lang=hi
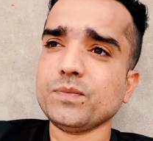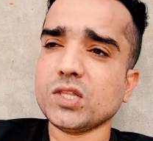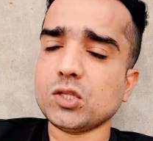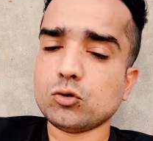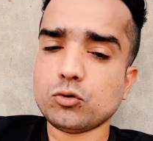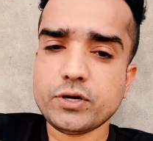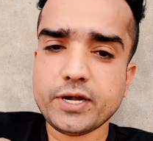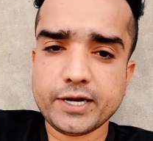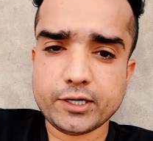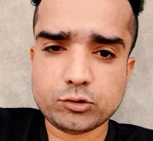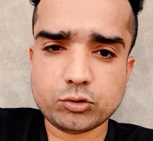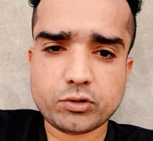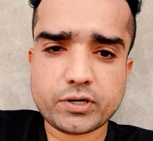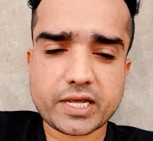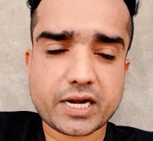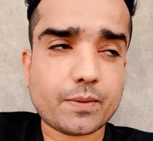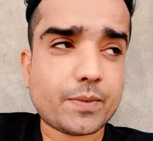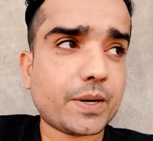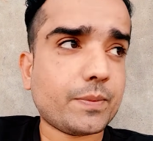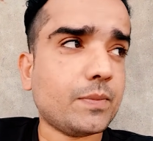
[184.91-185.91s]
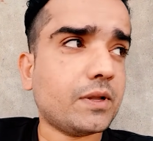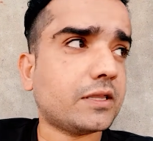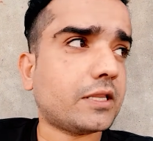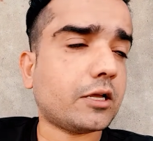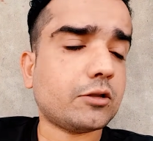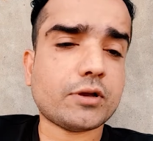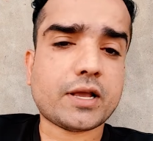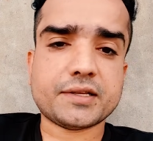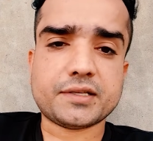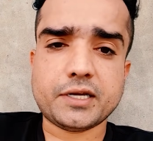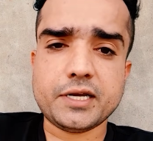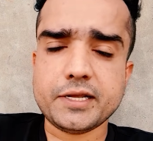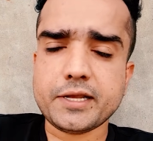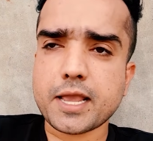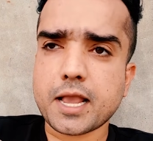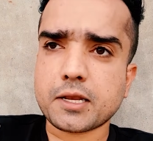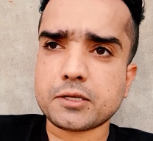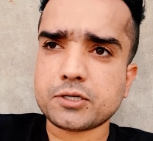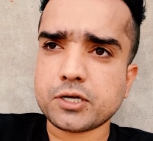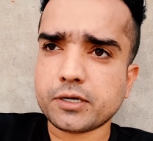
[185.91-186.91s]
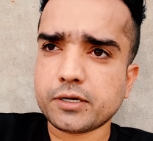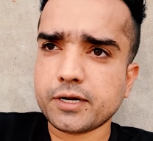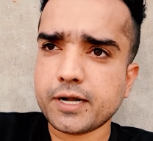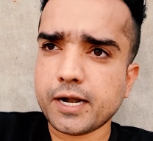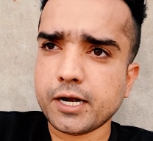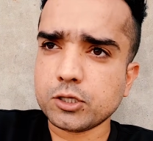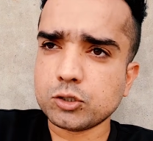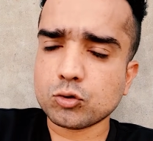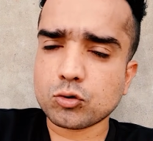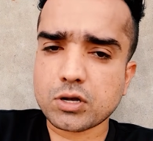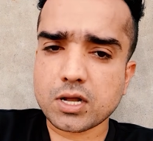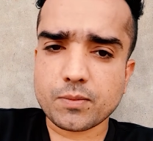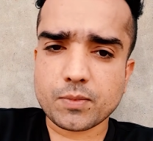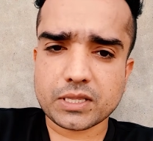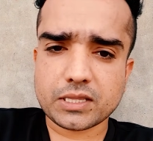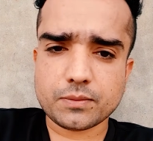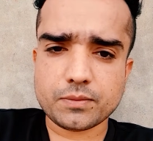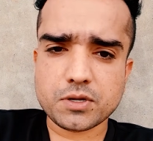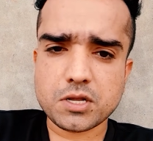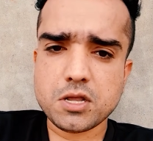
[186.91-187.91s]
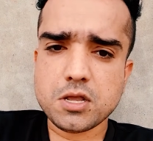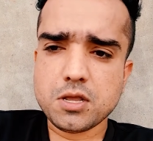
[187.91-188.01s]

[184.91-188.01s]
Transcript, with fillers: जो डेढ़ सौ टेराबाइट मिलता है तो ऐसा नहीं कि एग्जैक्ट डेढ़ सौ का मतलब